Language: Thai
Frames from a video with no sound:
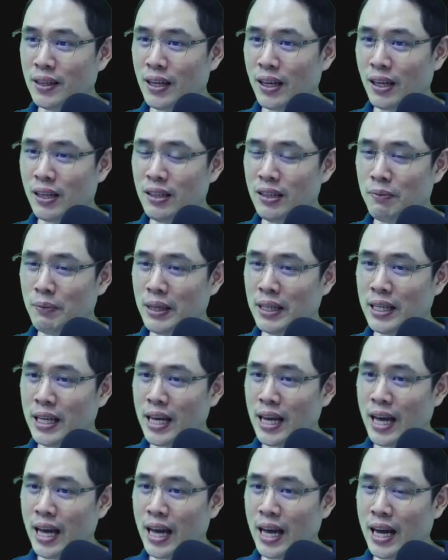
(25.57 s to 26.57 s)
ก็คือมีหน้า
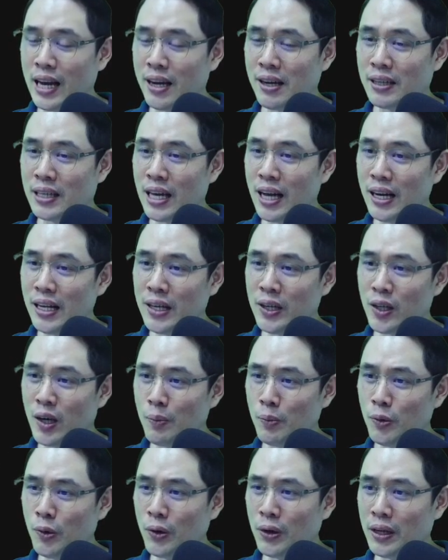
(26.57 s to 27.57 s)
R คือหน้า read ข้อ
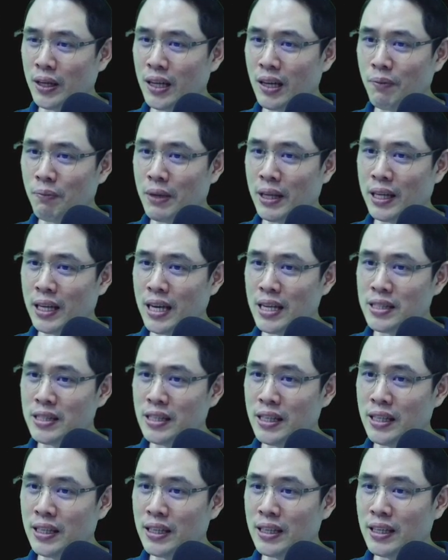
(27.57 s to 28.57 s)
มูลนะครับมีหน้า C
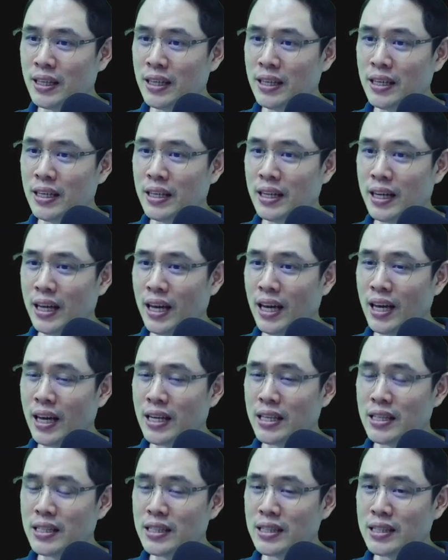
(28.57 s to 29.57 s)
หน้า
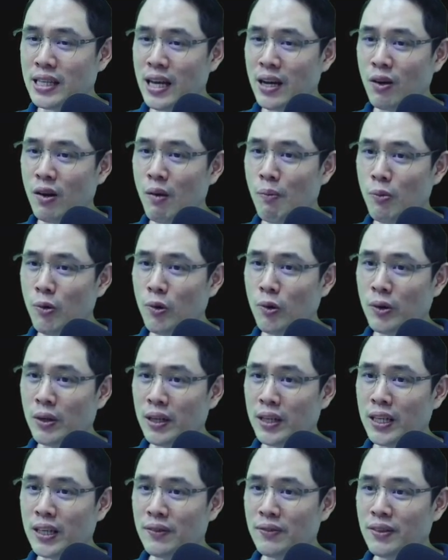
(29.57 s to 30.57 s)
สร้างข้อมูลนะ
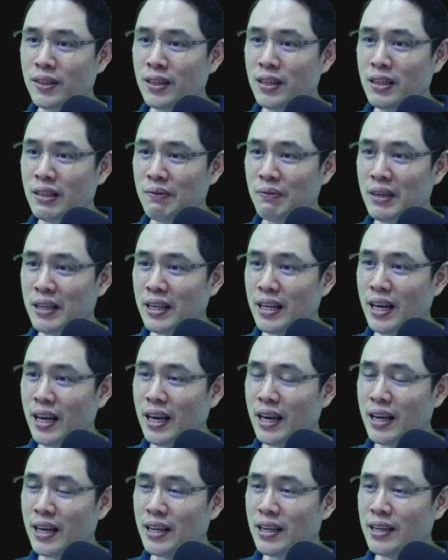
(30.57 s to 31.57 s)
ครับมีหน้า
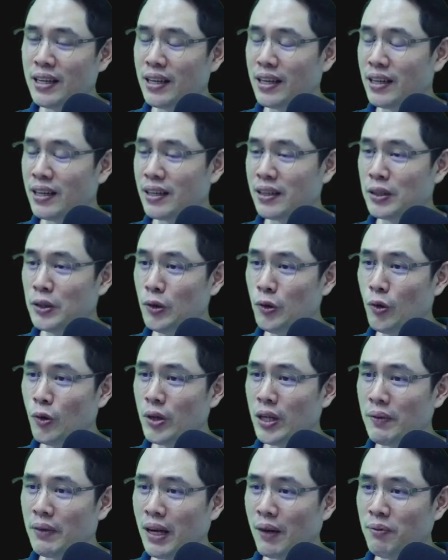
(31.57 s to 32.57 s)
U นะ
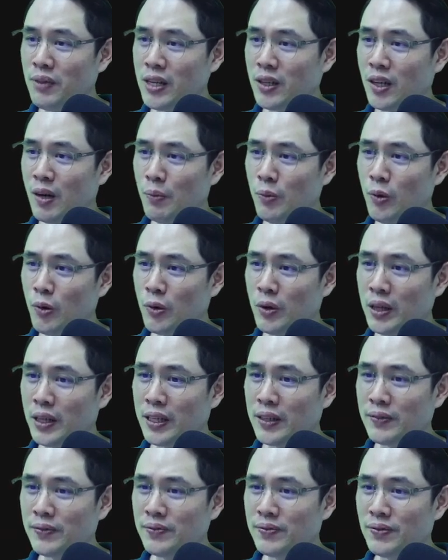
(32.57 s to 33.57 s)
ครับอัปเดตข้อมูลนะครับ